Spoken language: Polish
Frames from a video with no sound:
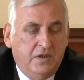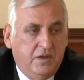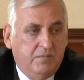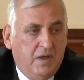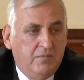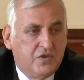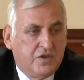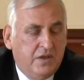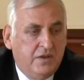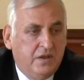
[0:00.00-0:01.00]
nie mamy
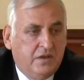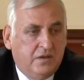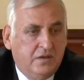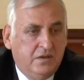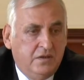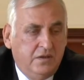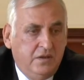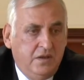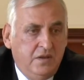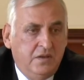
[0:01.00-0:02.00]
żadnych
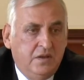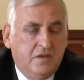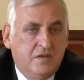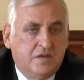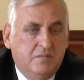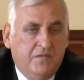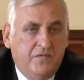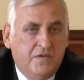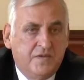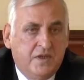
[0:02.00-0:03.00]
innych
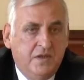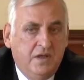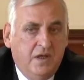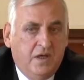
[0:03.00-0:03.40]
zobowiązań,